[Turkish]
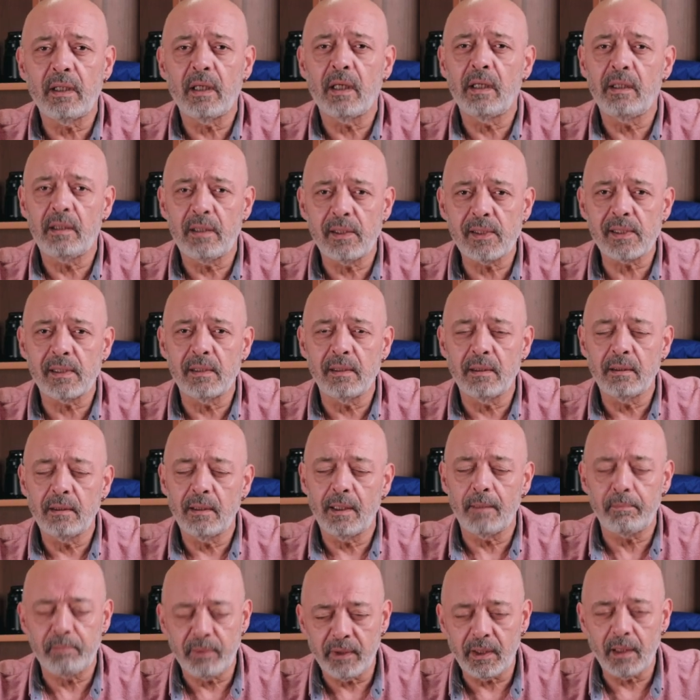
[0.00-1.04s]
ailesini
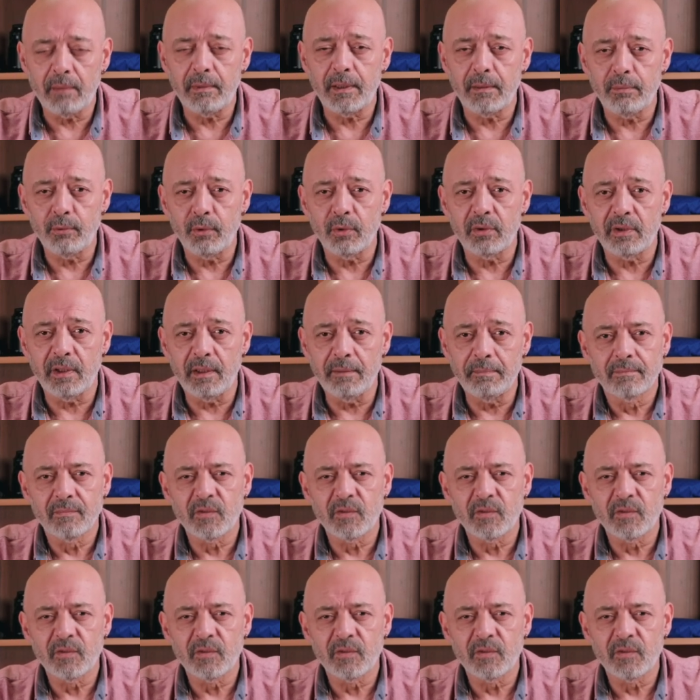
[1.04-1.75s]
hep beraber büyütelim.